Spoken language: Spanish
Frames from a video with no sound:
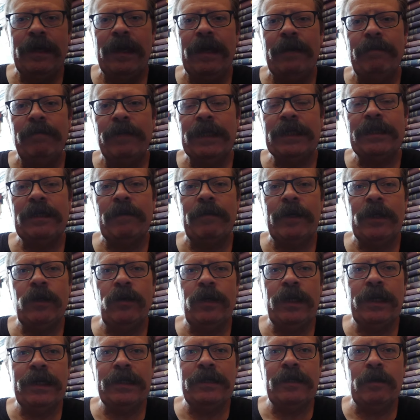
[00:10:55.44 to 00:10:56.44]
inmensa
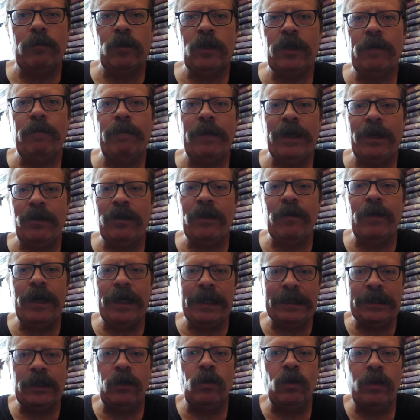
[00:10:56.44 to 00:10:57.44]
mayoría estamos esperando a ver
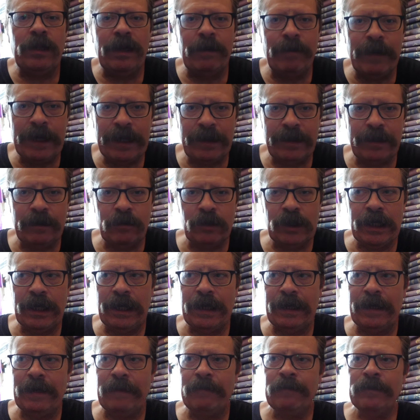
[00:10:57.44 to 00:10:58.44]
la segunda parte. O
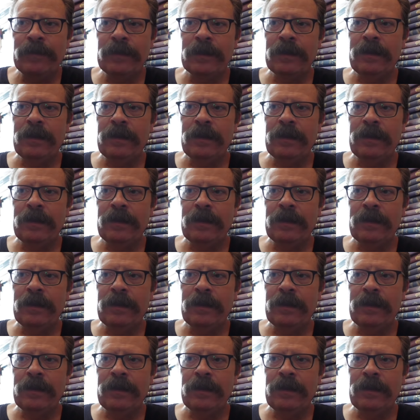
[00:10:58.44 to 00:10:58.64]
sea que,